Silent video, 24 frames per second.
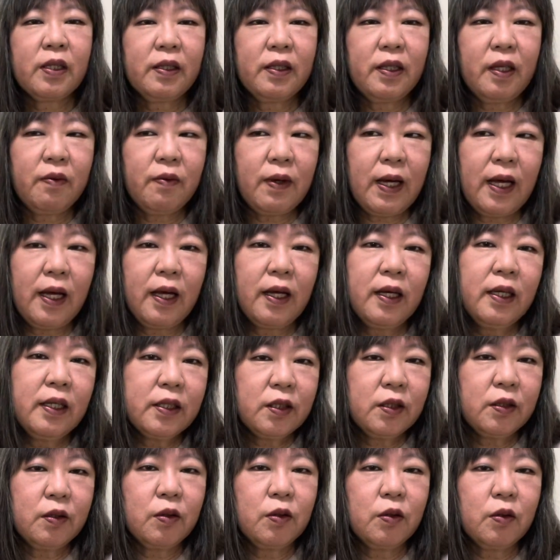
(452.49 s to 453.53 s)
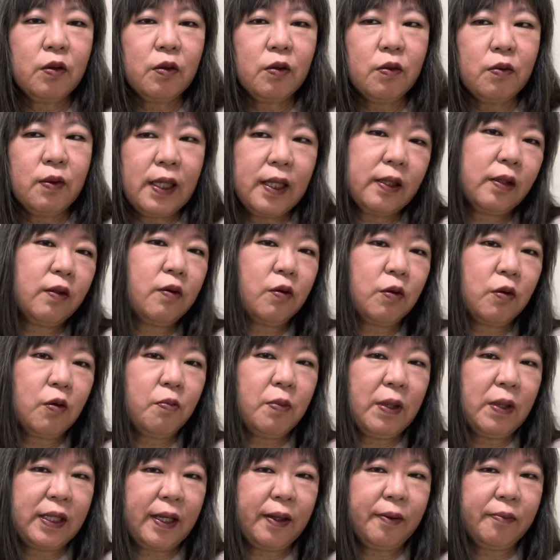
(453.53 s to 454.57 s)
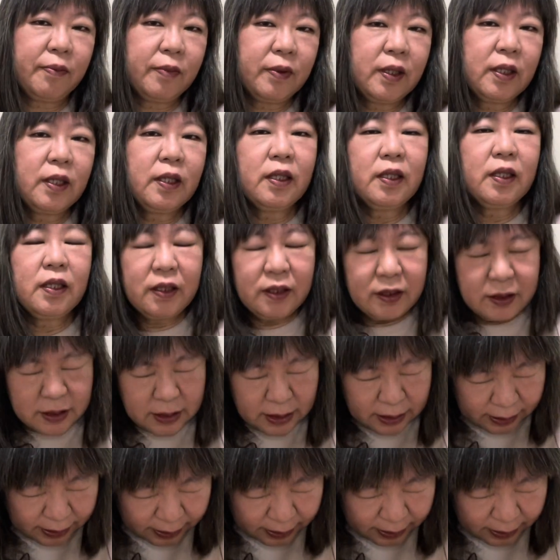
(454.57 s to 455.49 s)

では、今日はここまで。1年